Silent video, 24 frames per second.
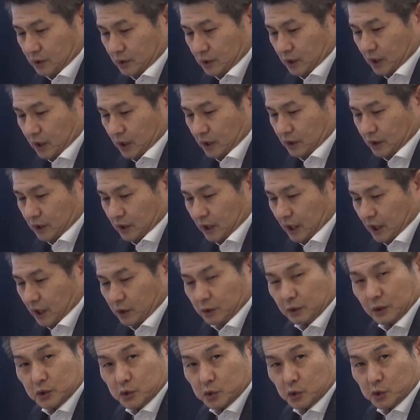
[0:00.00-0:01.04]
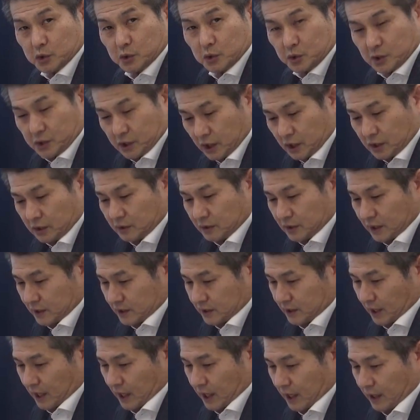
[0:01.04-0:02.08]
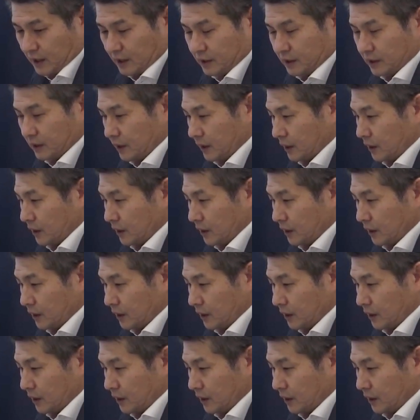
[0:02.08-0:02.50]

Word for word: 日経平均は上昇しているんですが、